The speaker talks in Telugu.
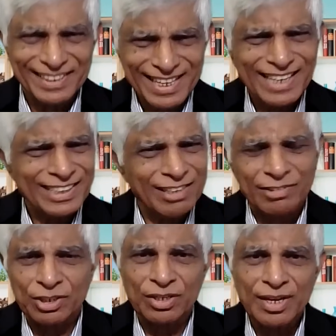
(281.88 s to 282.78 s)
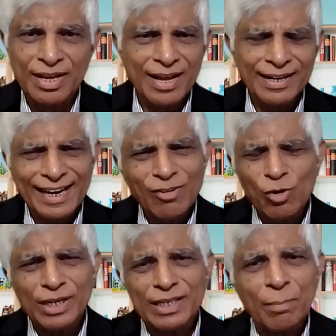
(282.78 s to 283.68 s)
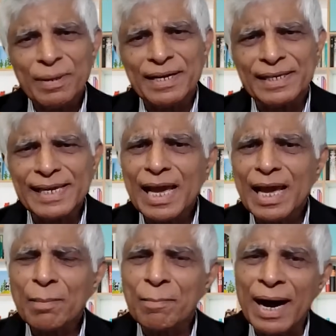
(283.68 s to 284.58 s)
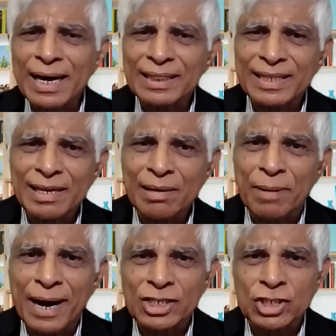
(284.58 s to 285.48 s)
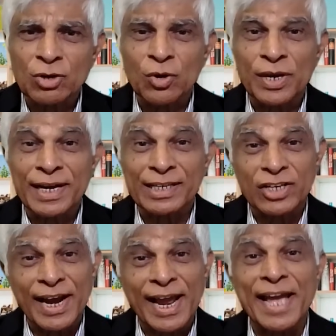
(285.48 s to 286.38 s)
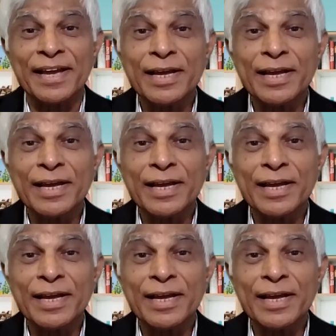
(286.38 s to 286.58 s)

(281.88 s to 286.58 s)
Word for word: ఇది అసలు నాకు ఒకటి చెప్పండి ఏ భారతీయ భాషలో అయినా సరే